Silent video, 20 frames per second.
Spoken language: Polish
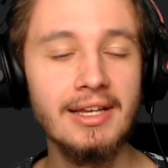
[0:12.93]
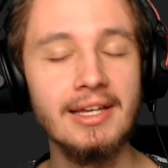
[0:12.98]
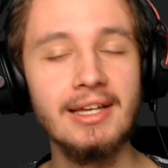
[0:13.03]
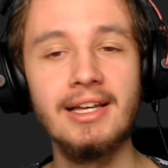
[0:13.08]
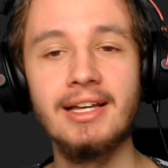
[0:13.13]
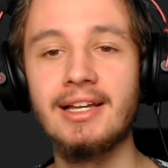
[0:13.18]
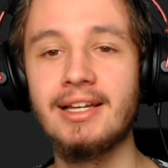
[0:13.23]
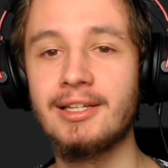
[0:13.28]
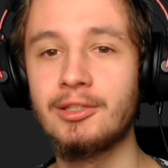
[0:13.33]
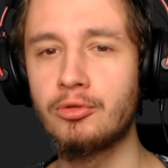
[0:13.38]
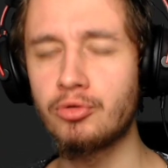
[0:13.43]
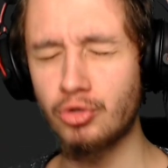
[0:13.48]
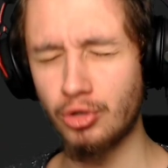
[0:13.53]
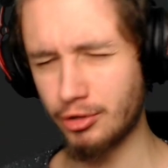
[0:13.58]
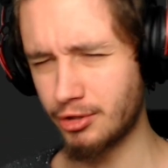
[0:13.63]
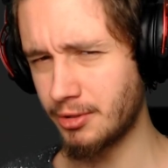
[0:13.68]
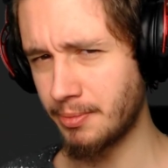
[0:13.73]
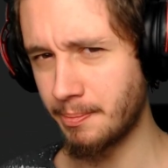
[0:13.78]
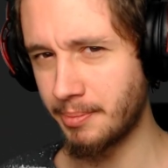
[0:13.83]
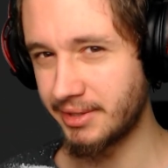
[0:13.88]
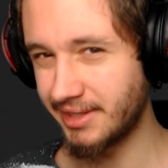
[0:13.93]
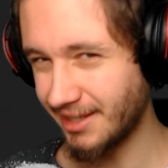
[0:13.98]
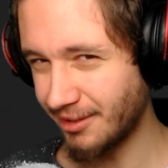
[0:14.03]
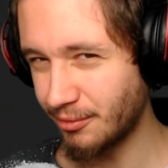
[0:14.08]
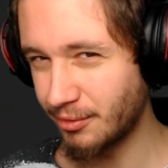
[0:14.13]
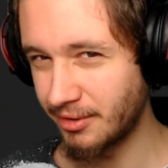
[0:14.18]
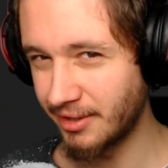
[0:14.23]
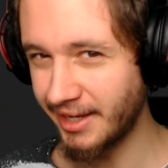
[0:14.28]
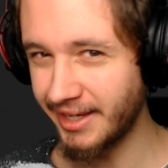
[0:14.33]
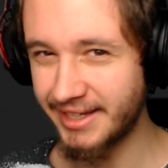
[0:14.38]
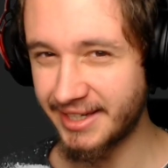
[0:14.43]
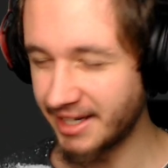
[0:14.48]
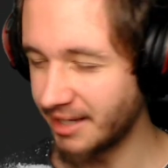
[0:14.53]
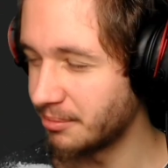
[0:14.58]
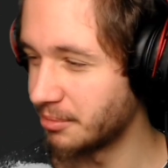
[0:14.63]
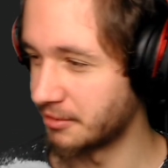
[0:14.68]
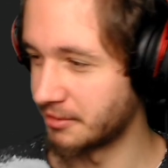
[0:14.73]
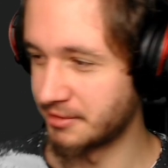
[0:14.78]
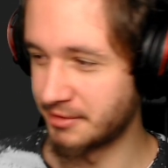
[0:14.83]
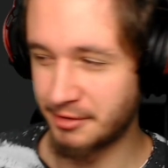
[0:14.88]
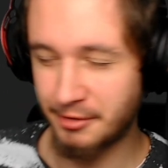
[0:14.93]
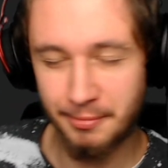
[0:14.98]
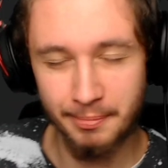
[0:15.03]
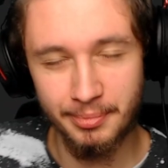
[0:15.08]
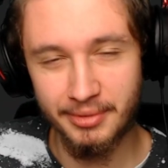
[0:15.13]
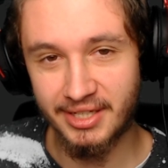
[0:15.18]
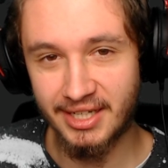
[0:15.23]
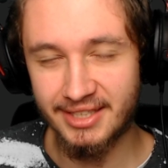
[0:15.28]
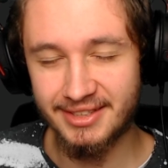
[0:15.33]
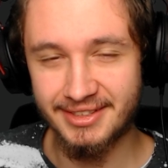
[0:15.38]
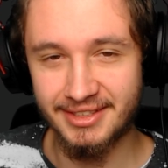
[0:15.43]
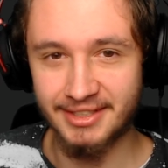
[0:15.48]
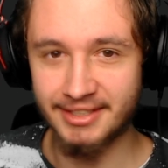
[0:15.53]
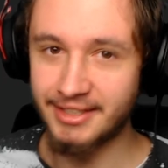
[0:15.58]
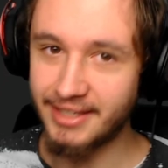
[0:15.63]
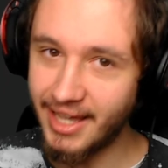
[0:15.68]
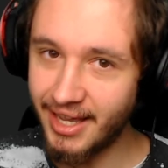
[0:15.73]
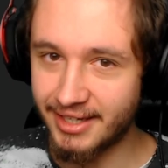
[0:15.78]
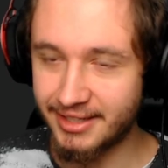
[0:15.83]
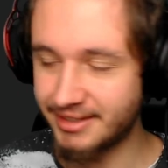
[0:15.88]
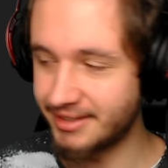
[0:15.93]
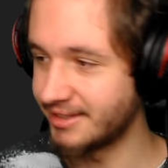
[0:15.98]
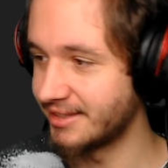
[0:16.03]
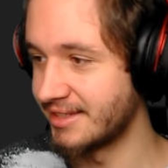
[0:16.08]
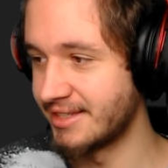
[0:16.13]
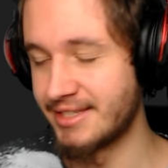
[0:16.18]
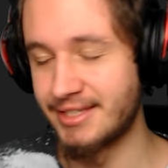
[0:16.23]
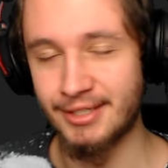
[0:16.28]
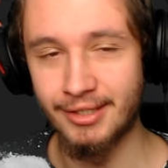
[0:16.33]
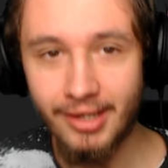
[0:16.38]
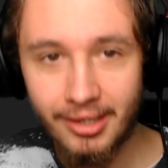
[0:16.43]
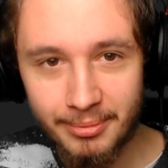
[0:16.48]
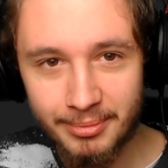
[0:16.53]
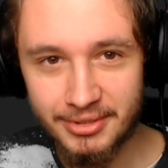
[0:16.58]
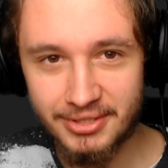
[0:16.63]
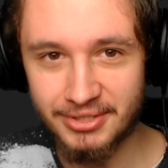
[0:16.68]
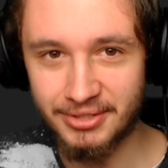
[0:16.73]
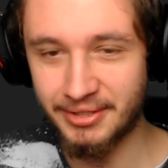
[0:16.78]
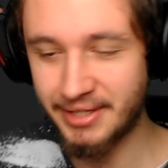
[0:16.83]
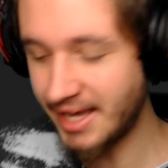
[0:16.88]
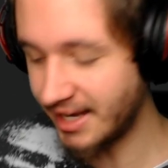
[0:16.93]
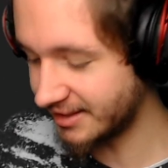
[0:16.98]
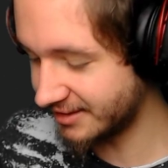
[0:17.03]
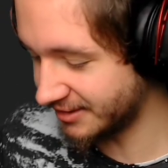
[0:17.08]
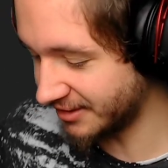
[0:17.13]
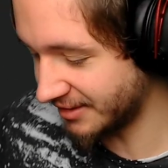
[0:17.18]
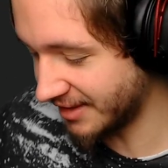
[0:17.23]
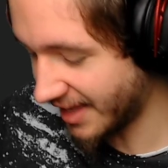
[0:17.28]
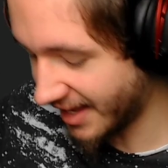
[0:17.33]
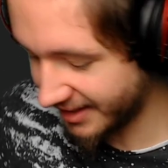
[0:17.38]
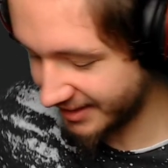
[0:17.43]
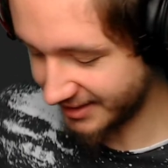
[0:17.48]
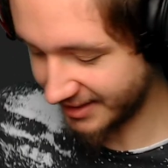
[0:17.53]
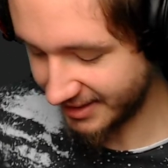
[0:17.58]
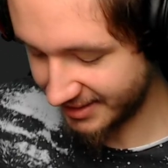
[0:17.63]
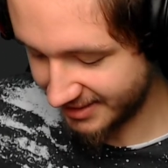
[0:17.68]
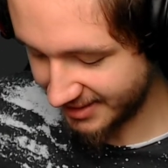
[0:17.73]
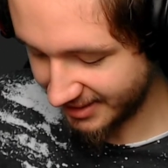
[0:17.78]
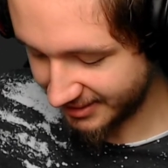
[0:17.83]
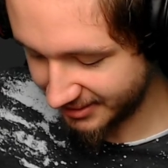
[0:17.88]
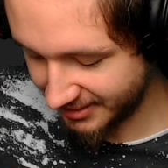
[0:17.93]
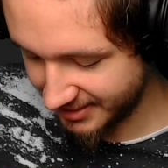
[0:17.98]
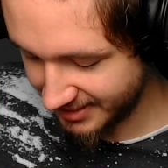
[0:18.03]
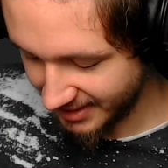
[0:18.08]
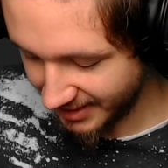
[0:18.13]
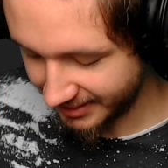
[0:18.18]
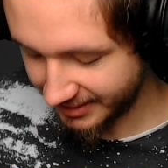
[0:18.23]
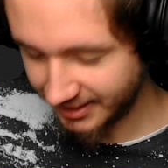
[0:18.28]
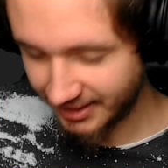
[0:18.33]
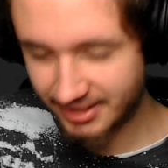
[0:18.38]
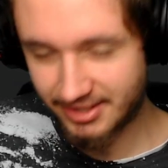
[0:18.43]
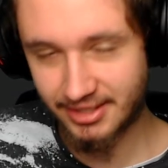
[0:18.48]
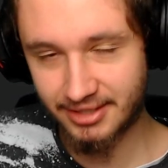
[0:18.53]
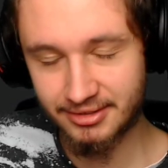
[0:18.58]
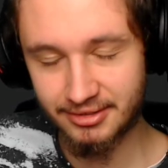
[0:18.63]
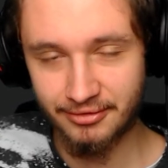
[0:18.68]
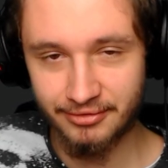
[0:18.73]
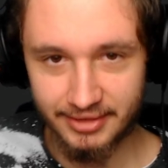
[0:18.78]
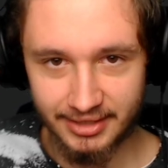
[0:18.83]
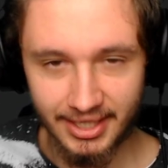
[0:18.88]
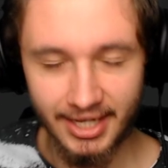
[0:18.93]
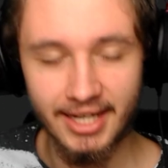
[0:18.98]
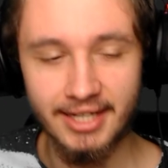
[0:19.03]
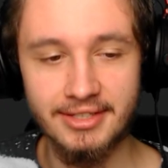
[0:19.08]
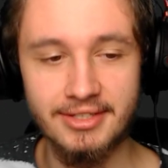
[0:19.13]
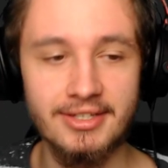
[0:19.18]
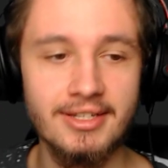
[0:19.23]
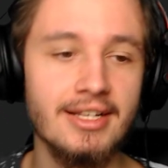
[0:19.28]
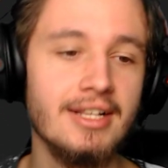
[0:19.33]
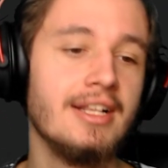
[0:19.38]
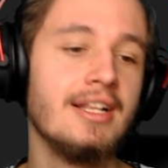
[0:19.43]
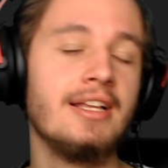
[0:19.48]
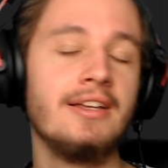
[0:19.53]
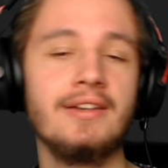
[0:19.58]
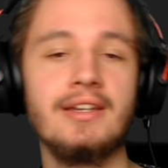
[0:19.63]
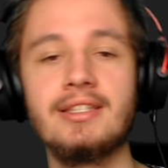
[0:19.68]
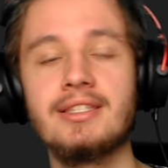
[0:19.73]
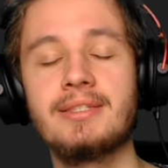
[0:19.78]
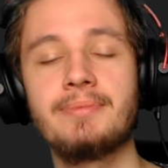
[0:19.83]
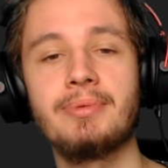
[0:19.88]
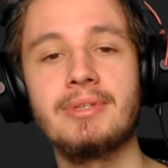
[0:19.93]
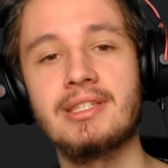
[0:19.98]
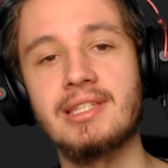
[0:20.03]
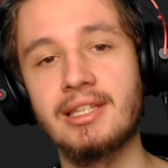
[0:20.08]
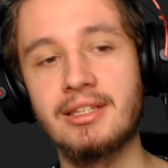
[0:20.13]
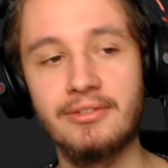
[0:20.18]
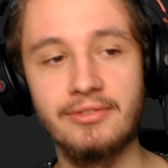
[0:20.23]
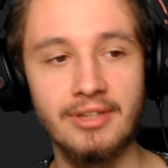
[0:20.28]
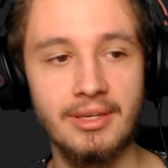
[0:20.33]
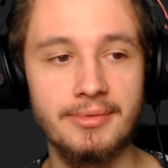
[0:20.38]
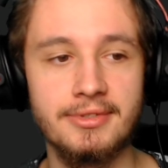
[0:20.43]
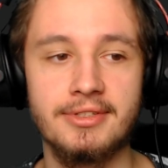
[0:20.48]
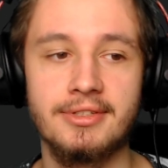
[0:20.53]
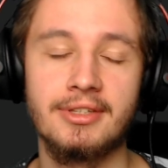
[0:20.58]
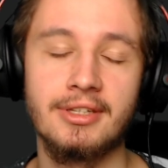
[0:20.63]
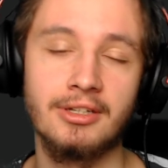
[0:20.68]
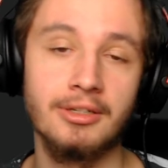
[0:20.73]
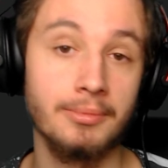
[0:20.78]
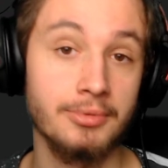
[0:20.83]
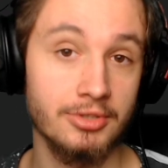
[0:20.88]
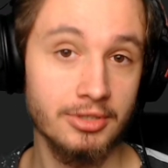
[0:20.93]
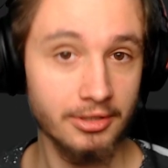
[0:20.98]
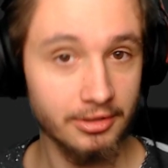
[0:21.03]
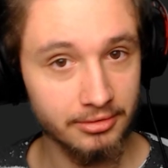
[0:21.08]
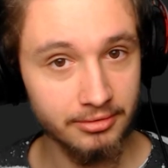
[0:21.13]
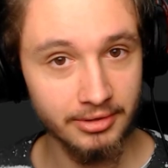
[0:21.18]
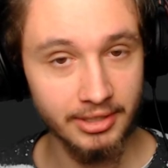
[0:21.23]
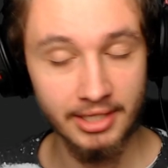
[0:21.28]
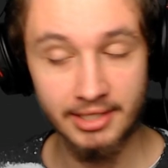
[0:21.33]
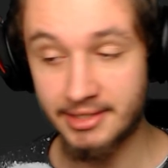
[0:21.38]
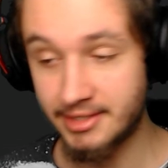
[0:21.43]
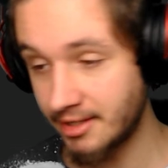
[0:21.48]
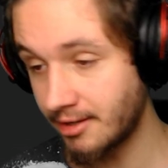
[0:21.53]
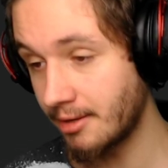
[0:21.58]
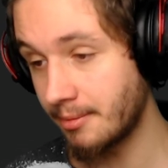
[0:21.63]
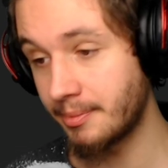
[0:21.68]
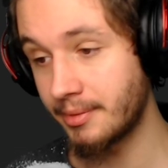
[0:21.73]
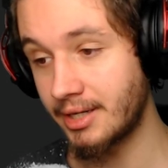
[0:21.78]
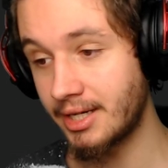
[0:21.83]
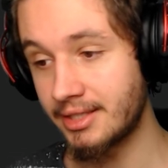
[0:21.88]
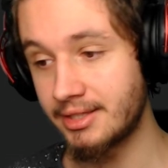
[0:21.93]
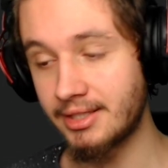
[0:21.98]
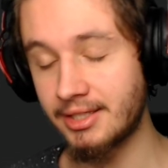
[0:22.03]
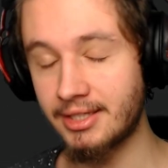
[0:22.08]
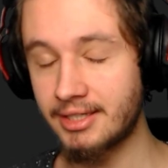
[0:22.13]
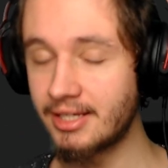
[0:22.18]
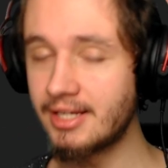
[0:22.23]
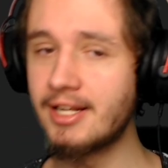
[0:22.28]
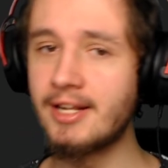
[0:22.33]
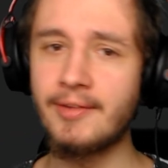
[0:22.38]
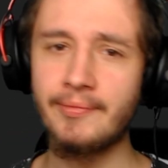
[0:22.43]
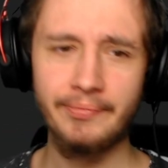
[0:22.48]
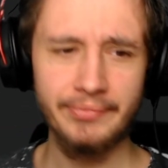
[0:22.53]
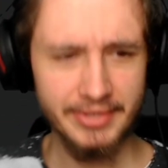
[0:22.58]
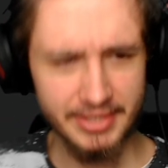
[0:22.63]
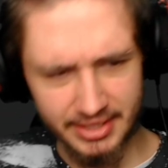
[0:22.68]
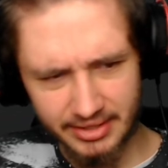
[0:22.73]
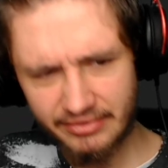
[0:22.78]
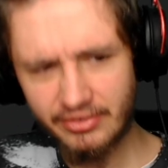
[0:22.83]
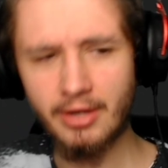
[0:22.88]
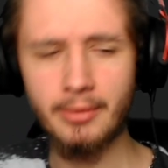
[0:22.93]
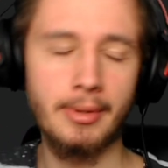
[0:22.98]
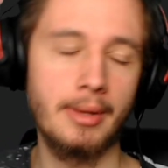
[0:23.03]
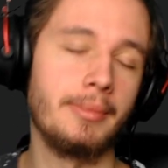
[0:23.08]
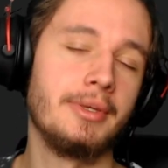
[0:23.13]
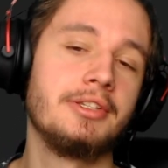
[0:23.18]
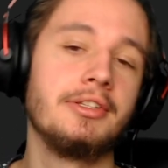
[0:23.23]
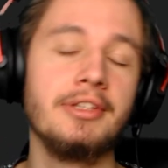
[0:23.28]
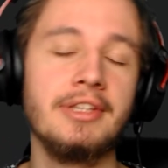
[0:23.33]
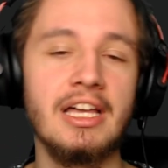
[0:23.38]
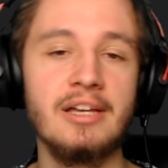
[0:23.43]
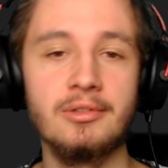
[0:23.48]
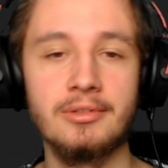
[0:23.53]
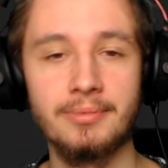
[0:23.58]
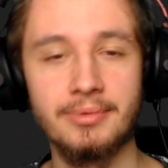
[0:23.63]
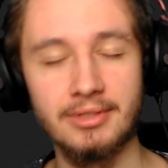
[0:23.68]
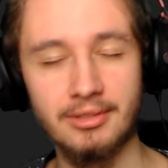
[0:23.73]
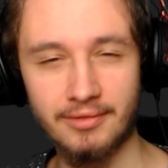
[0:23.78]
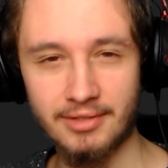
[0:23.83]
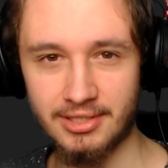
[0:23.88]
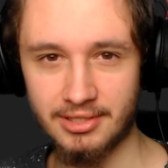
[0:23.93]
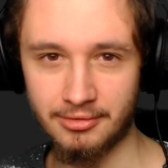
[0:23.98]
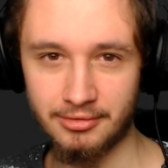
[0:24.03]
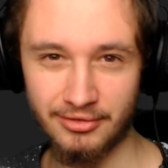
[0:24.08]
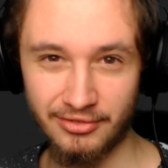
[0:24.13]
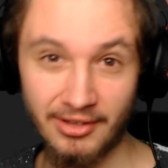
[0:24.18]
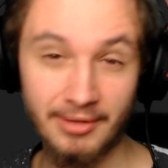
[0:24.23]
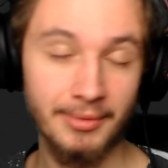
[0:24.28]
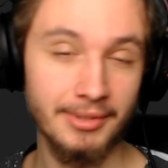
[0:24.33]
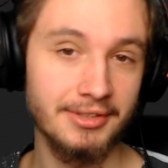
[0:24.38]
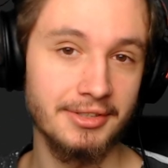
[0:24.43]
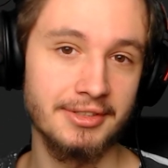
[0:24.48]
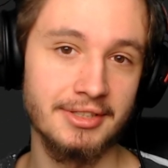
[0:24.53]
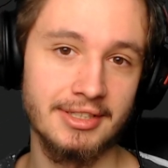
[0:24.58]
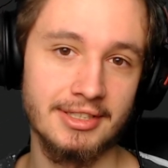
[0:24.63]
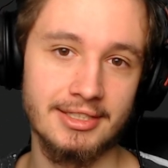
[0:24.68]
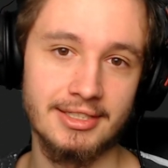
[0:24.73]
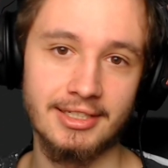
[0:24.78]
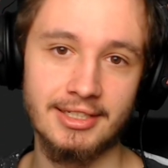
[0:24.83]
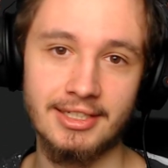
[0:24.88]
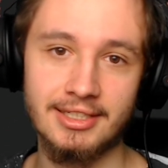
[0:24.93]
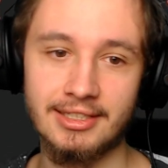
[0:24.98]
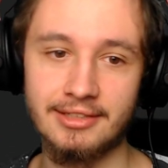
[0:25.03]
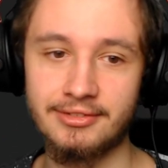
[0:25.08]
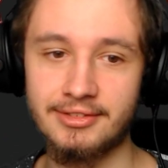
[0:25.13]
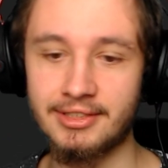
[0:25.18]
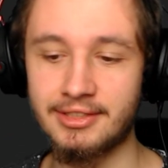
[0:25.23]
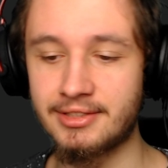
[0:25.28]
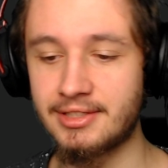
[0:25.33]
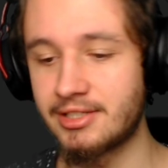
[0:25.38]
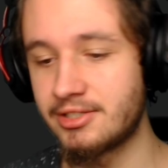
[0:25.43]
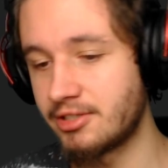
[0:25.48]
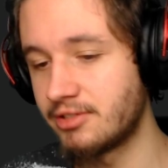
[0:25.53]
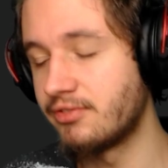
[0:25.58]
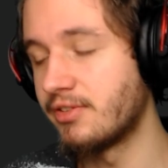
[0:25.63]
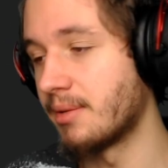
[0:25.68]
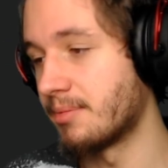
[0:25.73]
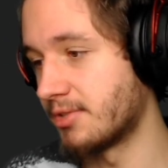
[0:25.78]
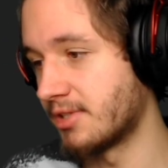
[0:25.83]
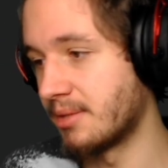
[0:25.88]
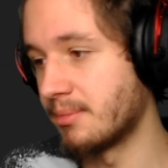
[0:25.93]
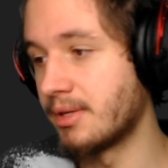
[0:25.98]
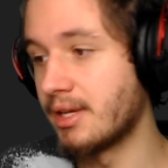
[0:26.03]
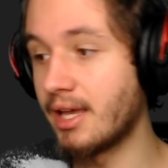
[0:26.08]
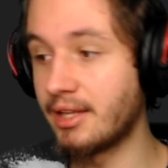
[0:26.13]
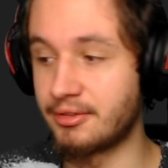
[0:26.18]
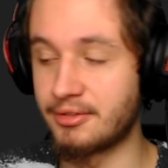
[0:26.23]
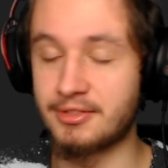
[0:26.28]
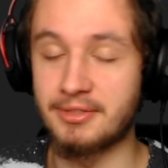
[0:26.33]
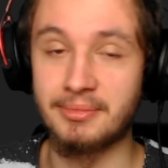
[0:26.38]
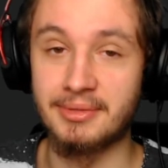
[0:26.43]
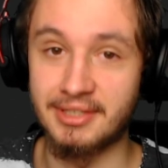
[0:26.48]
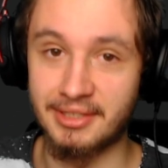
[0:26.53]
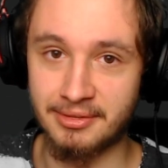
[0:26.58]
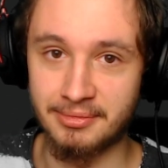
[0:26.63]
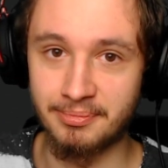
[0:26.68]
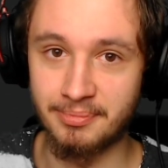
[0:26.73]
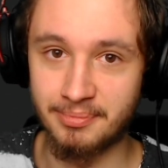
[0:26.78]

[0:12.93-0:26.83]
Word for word: E, dużo osób pytało, ej Gabor, zrób poradnik jak zrobić to, jak to nagrać, jak to zagrać, jak to wgrać. Więc postanowiłem, że tego przygotuję i zrobię poradnik z dwoma metodami, ponieważ są dwie metody na zagrania w tego, znaczy dwie, przynajmniej ja to sobie tak